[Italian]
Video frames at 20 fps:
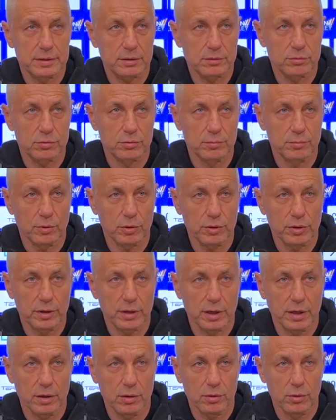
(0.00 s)
con
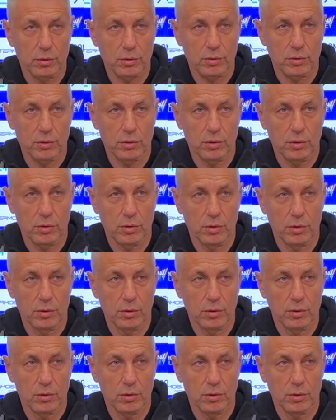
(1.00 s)
Modena loro
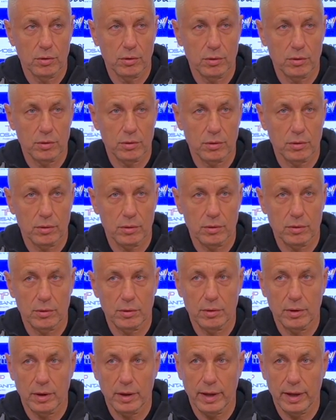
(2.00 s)
uh,
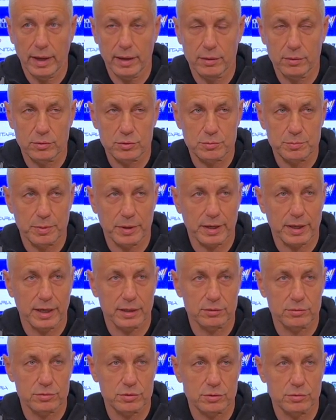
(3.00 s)
hanno
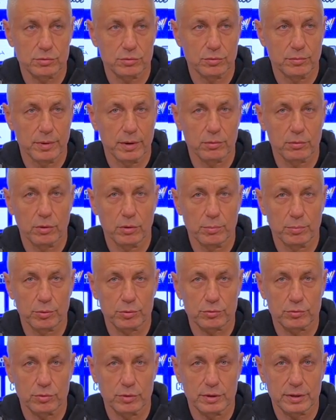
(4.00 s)
sprecato secondo me
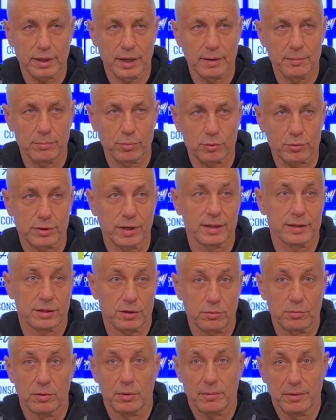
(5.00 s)
un'opportunità importante
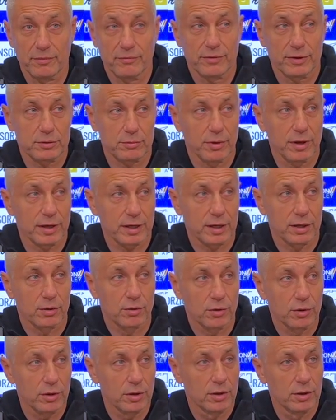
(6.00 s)
come abbiamo fatto anche
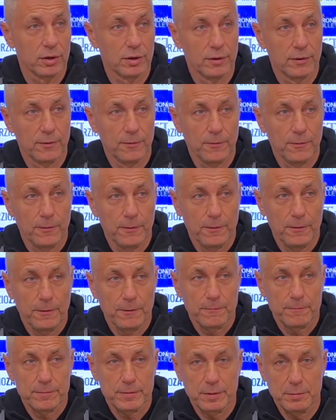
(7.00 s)
noi
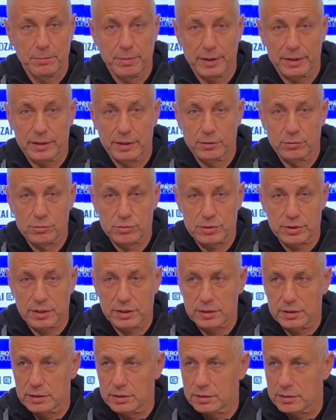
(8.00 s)
di perdere un
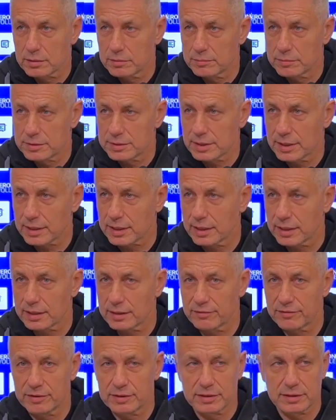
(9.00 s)
set, mi sa che era
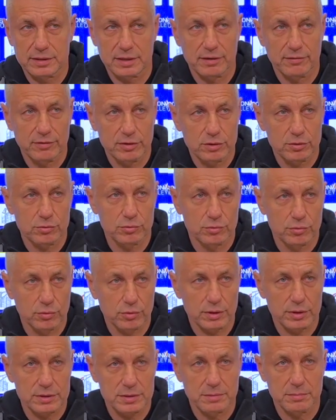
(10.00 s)
da 23-21,
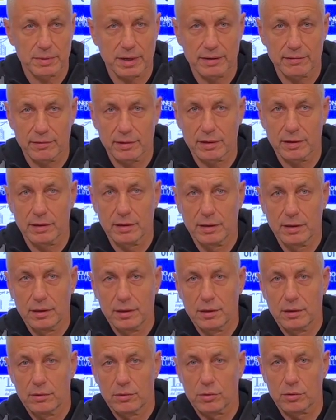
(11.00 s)
che sembrava
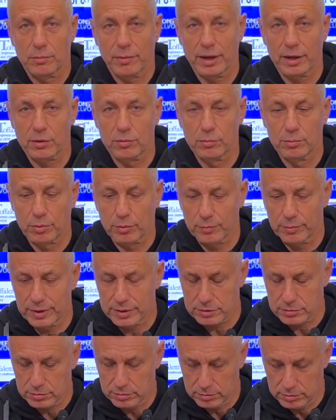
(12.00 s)
ormai
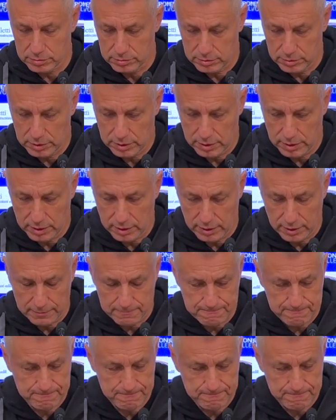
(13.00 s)
compromesso eh,